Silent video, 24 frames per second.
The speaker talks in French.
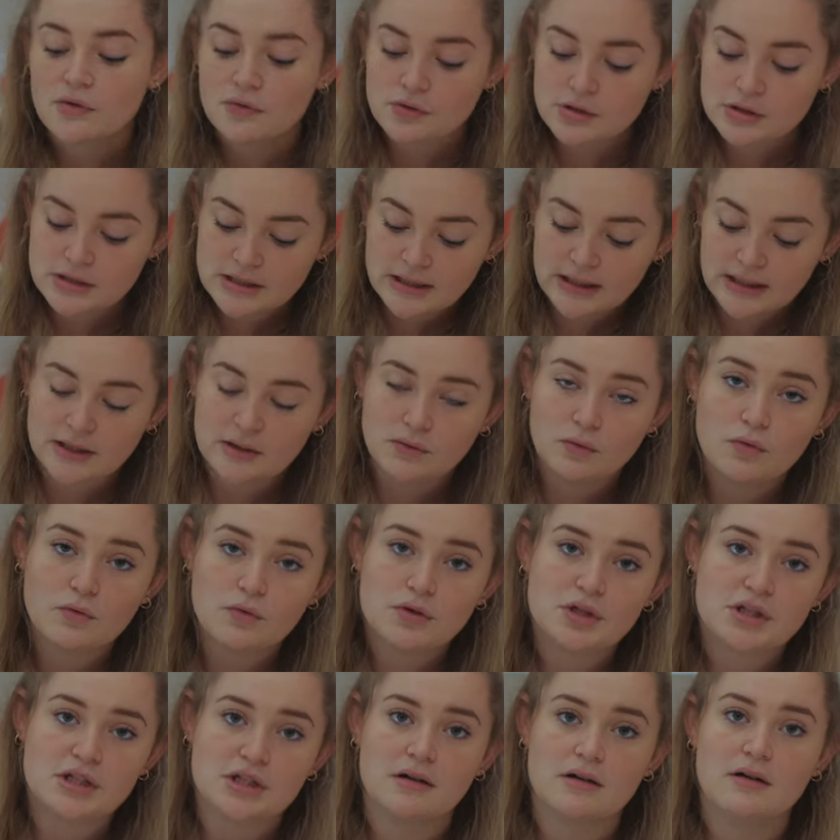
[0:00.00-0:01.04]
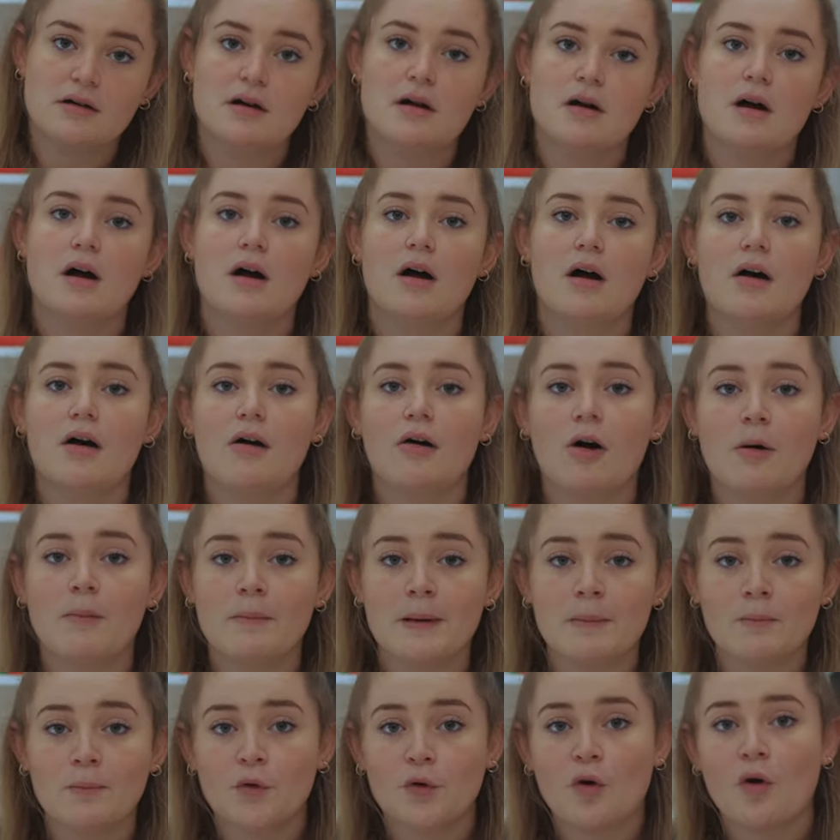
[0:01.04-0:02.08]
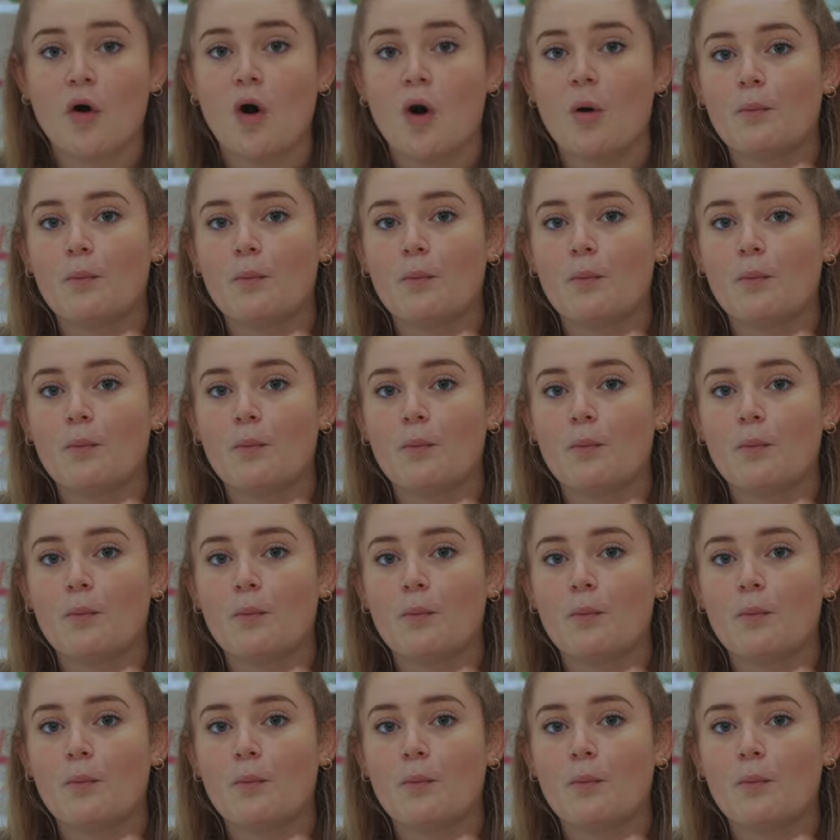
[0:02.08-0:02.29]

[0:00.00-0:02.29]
de gérer deux chiens euh, en même temps,